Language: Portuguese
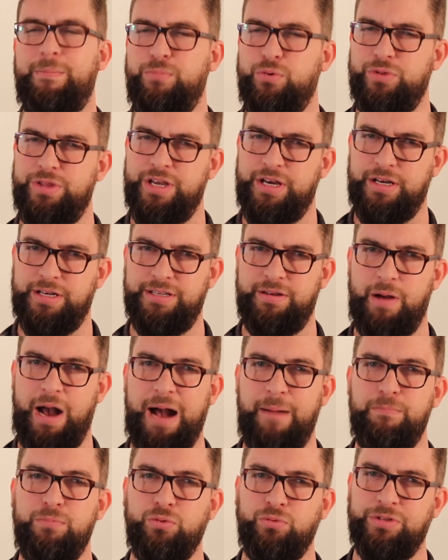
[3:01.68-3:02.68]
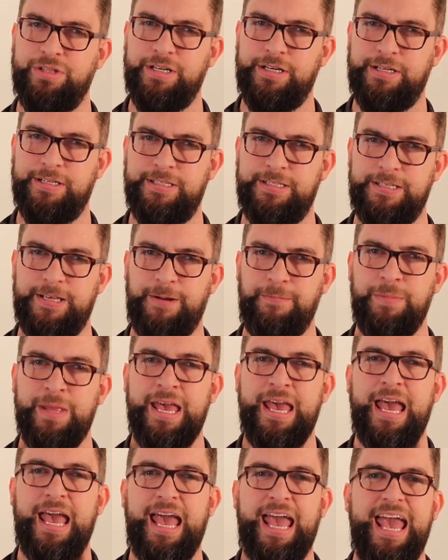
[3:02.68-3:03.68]
abundância
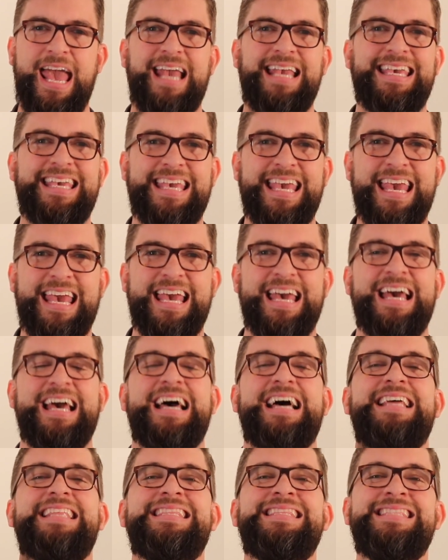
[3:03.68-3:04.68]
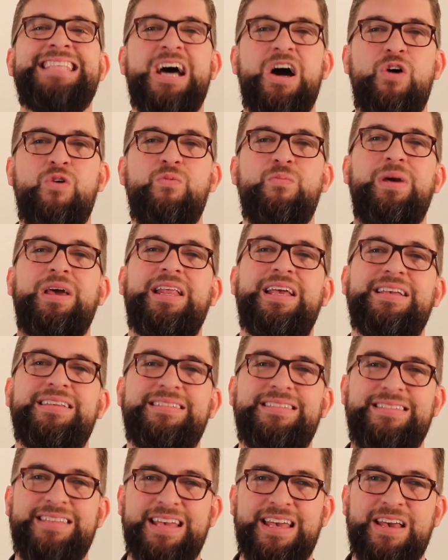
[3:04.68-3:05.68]
é que não
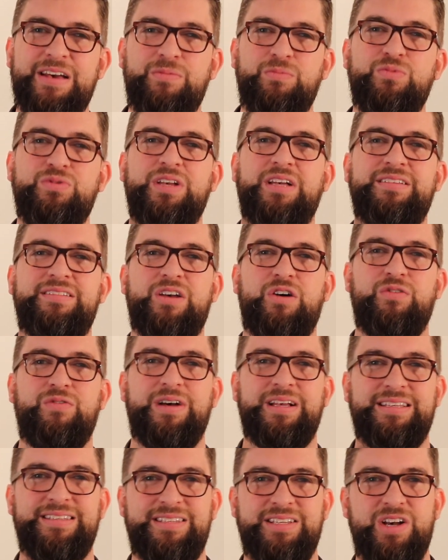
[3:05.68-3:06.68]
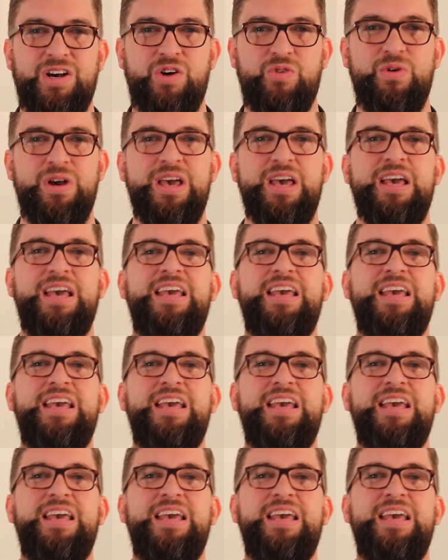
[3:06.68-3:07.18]
merecemos a salvação